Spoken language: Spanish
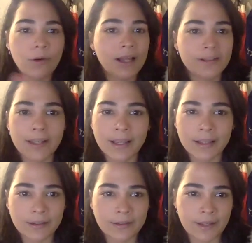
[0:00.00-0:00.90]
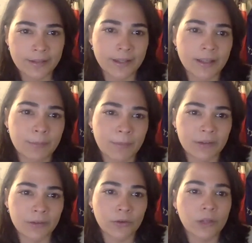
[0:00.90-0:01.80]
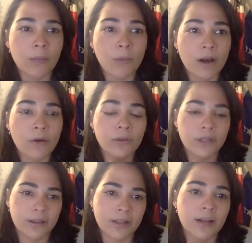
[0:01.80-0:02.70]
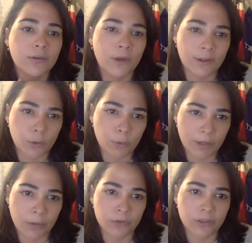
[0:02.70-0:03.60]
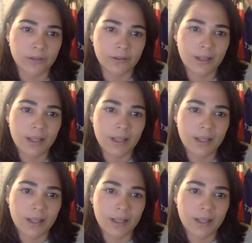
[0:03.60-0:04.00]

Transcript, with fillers: a seis, expertos que puedan contestar todas tus preguntas.